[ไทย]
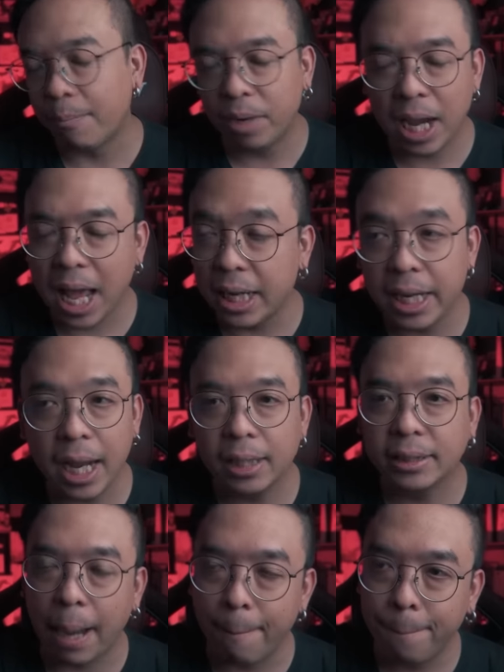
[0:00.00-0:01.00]
จับเวลาเลยนะ
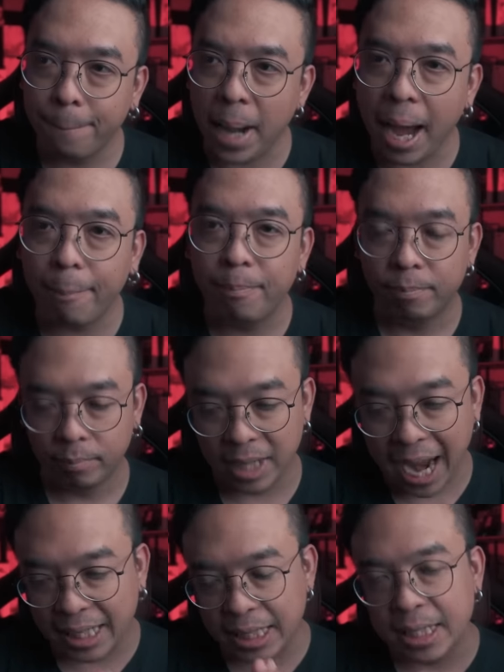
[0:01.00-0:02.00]
จับปั๊บ
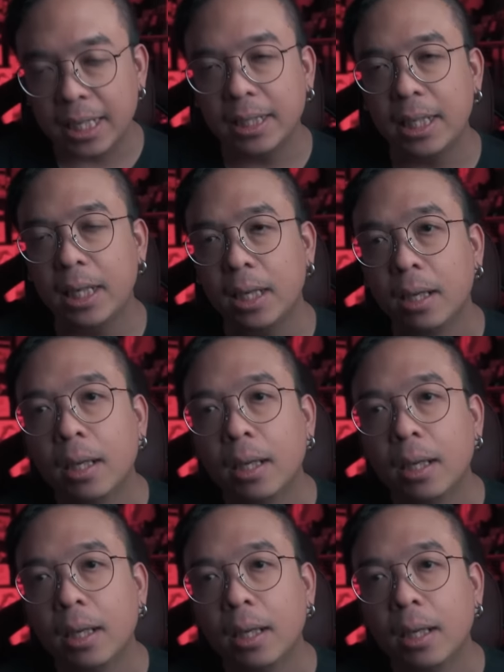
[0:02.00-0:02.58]
ได้กี่นาที